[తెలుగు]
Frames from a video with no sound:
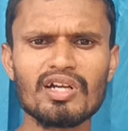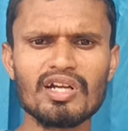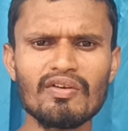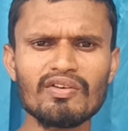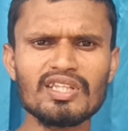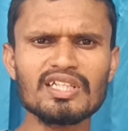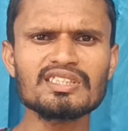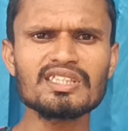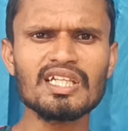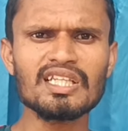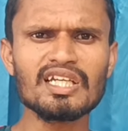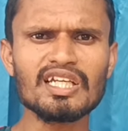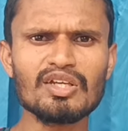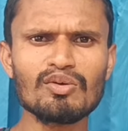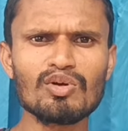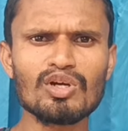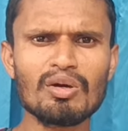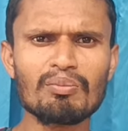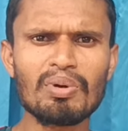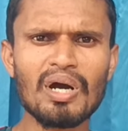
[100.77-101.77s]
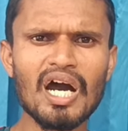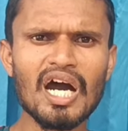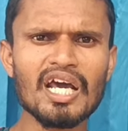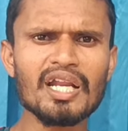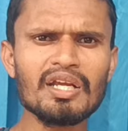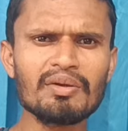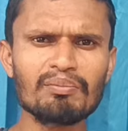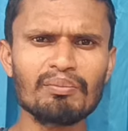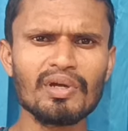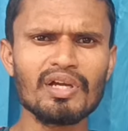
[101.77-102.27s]
రవితేజ అన్నకి ఒక
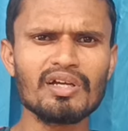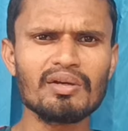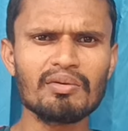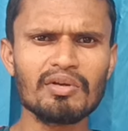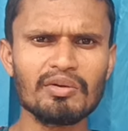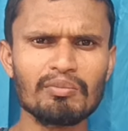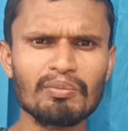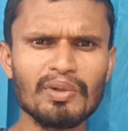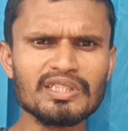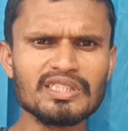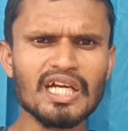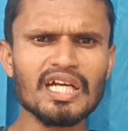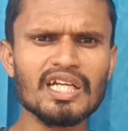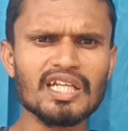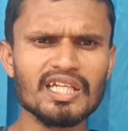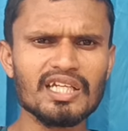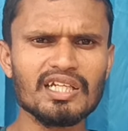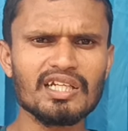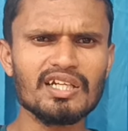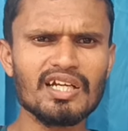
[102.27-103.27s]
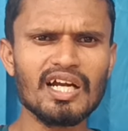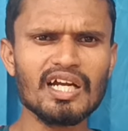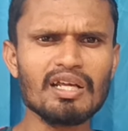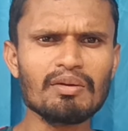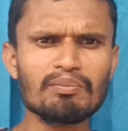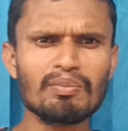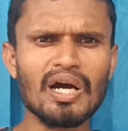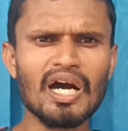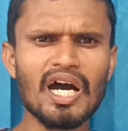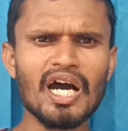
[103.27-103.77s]
భారీ మెజార్టీ అంటే
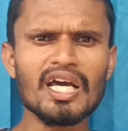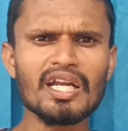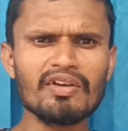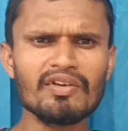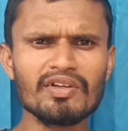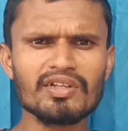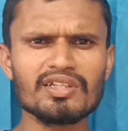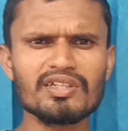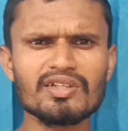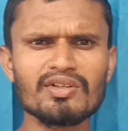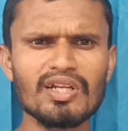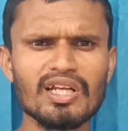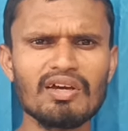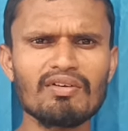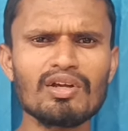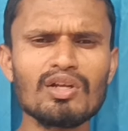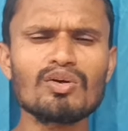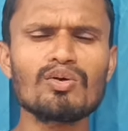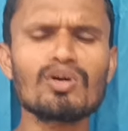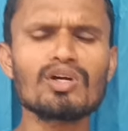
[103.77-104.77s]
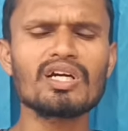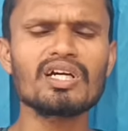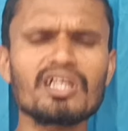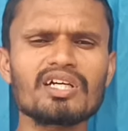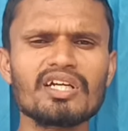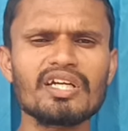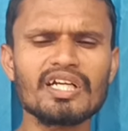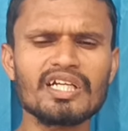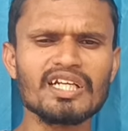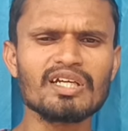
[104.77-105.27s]
భారీ లెవెల్లో ఒక
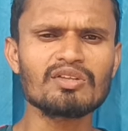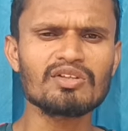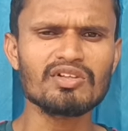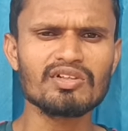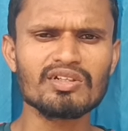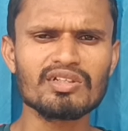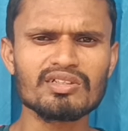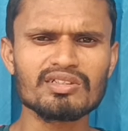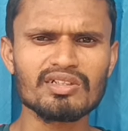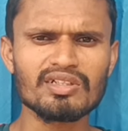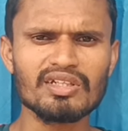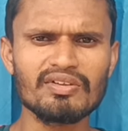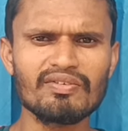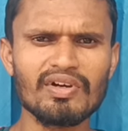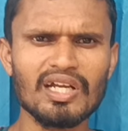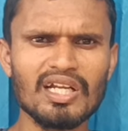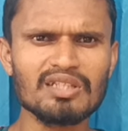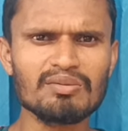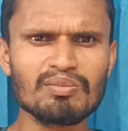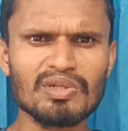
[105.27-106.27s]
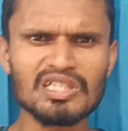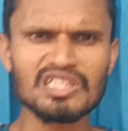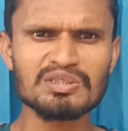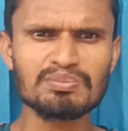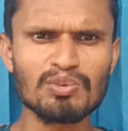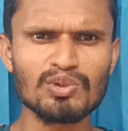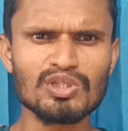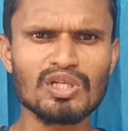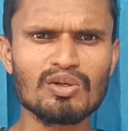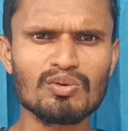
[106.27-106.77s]
హిట్ ఇవ్వాలని
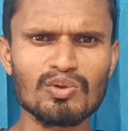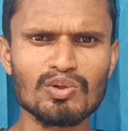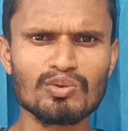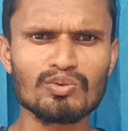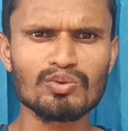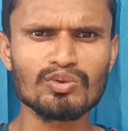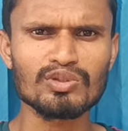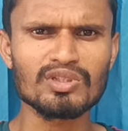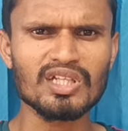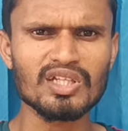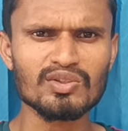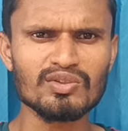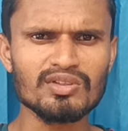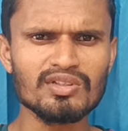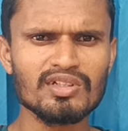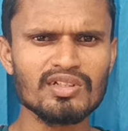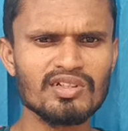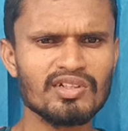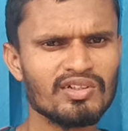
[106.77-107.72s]
మనస్ఫూర్తిగా కోరుకుంటున్నాను